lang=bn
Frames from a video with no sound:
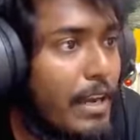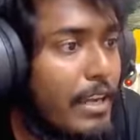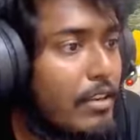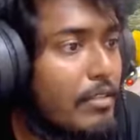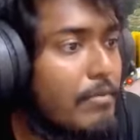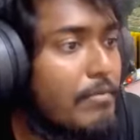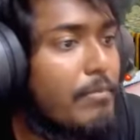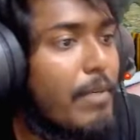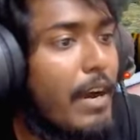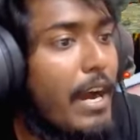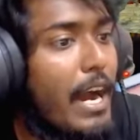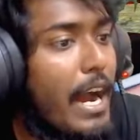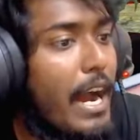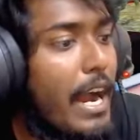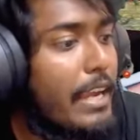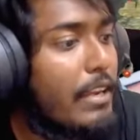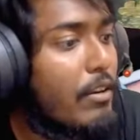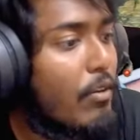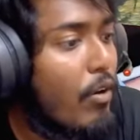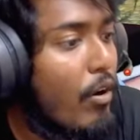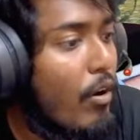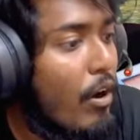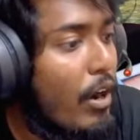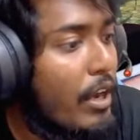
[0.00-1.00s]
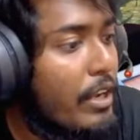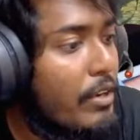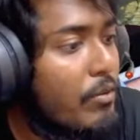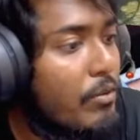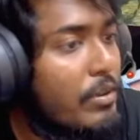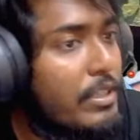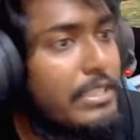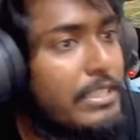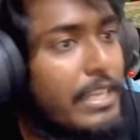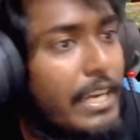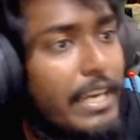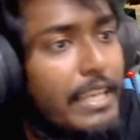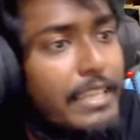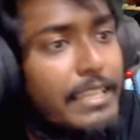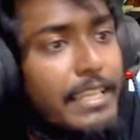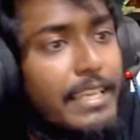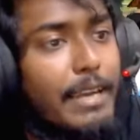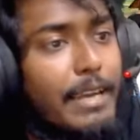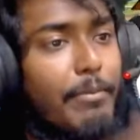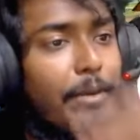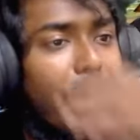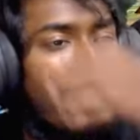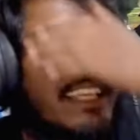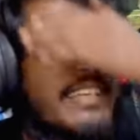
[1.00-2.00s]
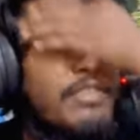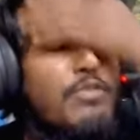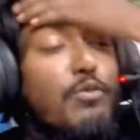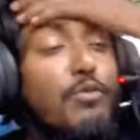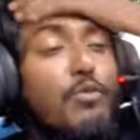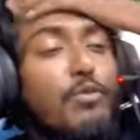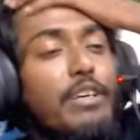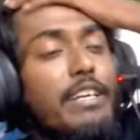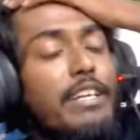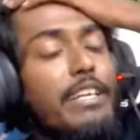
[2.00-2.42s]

ভাই ওই ওই জায়গা থেকে ভাই ঘুইরা